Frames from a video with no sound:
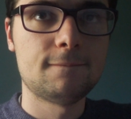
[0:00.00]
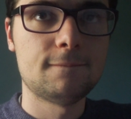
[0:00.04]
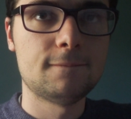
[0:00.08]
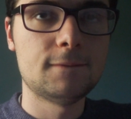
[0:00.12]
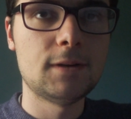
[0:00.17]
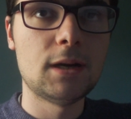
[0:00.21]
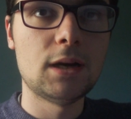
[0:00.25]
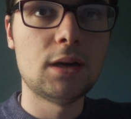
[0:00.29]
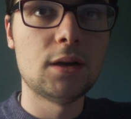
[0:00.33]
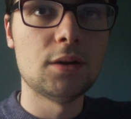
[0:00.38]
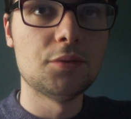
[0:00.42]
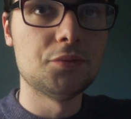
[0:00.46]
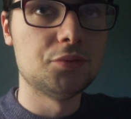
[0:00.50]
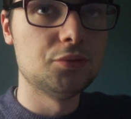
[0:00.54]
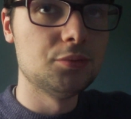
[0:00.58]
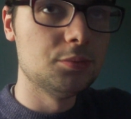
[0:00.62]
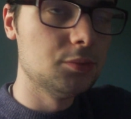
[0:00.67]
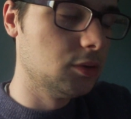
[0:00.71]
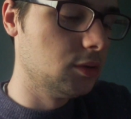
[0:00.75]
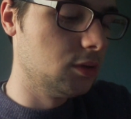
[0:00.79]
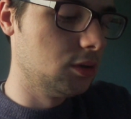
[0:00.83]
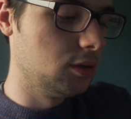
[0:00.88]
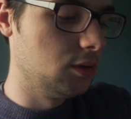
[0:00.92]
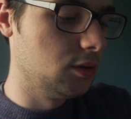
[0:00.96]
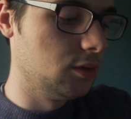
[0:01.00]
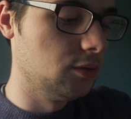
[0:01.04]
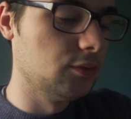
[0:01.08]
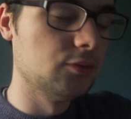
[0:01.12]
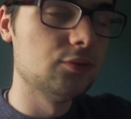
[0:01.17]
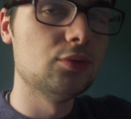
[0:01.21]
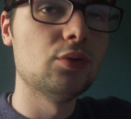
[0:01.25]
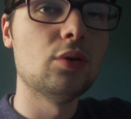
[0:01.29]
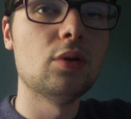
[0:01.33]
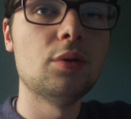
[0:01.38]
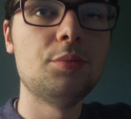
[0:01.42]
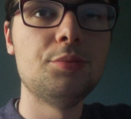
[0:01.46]
Voilà, vous, me,
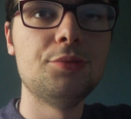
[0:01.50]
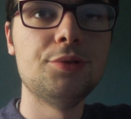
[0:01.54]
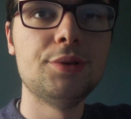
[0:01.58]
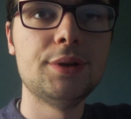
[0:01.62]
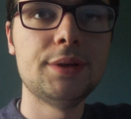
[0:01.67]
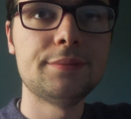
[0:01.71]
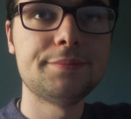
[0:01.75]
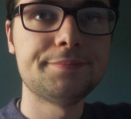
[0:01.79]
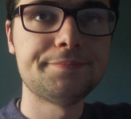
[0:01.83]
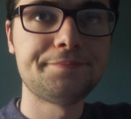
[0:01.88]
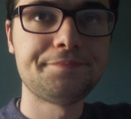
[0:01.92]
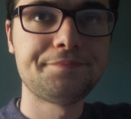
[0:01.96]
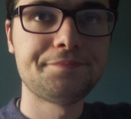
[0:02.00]
vous remuez.